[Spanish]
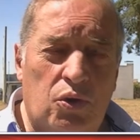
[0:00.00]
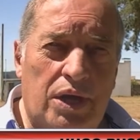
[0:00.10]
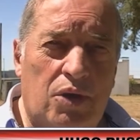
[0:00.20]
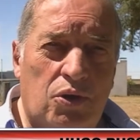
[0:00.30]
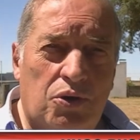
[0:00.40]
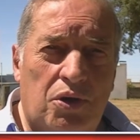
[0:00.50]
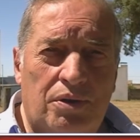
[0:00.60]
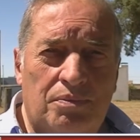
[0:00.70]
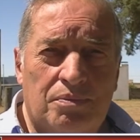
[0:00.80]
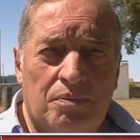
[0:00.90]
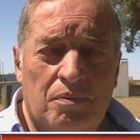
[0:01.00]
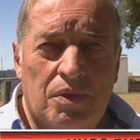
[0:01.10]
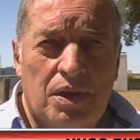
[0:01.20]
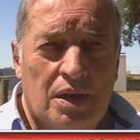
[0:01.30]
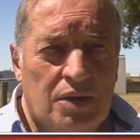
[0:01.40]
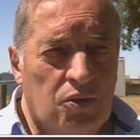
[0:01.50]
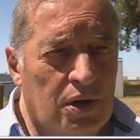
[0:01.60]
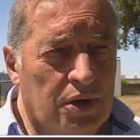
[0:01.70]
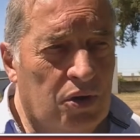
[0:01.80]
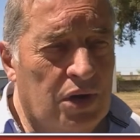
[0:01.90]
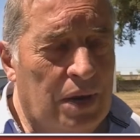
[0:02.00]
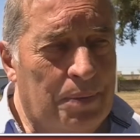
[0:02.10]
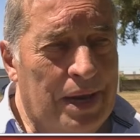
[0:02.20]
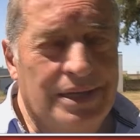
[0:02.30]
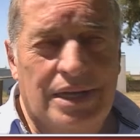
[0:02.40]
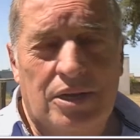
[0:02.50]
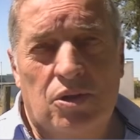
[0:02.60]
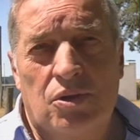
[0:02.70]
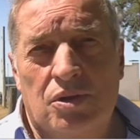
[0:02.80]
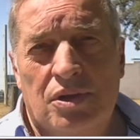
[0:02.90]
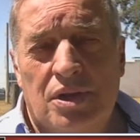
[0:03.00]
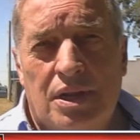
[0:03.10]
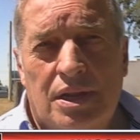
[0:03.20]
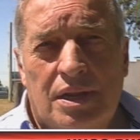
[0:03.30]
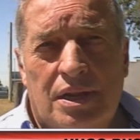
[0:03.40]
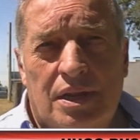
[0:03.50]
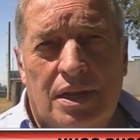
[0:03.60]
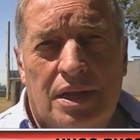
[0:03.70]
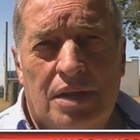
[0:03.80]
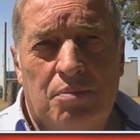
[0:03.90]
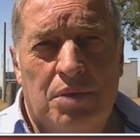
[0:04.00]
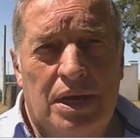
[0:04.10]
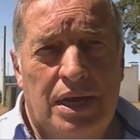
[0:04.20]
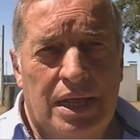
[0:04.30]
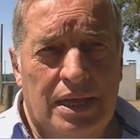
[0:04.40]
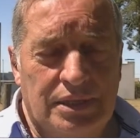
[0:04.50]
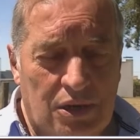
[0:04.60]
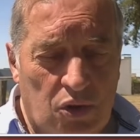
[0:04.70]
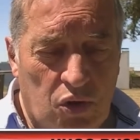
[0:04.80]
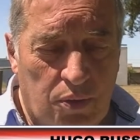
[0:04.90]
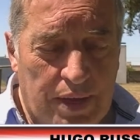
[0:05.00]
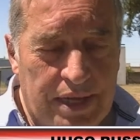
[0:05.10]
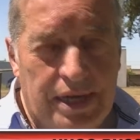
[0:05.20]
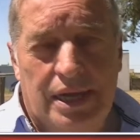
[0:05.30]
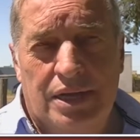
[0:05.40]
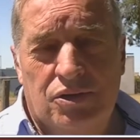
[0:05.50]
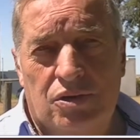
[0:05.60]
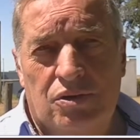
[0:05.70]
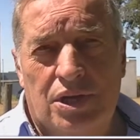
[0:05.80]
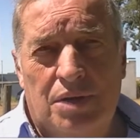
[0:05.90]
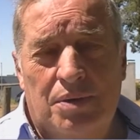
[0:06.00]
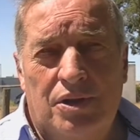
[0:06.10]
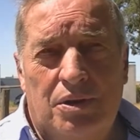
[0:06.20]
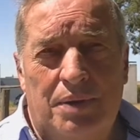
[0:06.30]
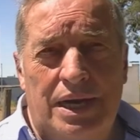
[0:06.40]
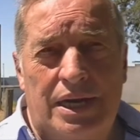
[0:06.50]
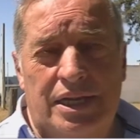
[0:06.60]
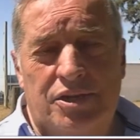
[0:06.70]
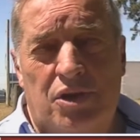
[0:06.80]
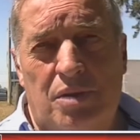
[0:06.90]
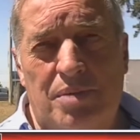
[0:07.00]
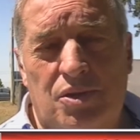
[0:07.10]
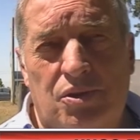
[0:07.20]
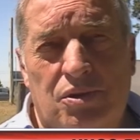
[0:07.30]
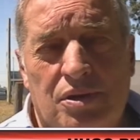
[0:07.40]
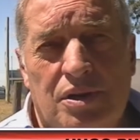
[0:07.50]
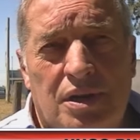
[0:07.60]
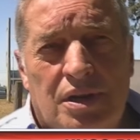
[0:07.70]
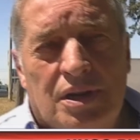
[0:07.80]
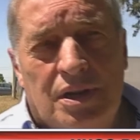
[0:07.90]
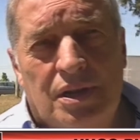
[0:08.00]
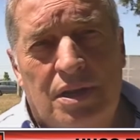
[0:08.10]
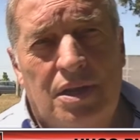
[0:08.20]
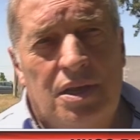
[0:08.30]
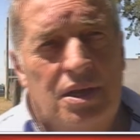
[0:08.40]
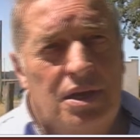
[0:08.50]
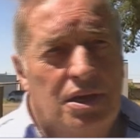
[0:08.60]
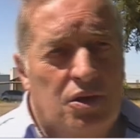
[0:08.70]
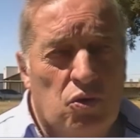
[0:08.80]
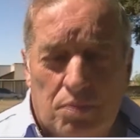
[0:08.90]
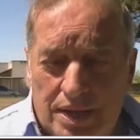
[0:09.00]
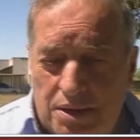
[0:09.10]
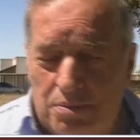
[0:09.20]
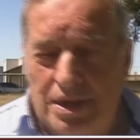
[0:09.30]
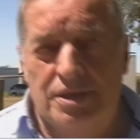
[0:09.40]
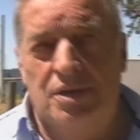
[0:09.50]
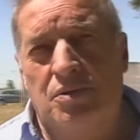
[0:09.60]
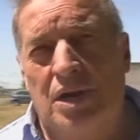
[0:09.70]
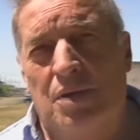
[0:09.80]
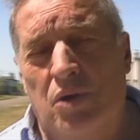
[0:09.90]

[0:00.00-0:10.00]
lo que es cordón. Todo alrededor de la plaza, todo. ¿Qué quedaría después? Me queda hacer los dos badenes que son los que van a ir al estacionamiento. Sí. Y un badén más en una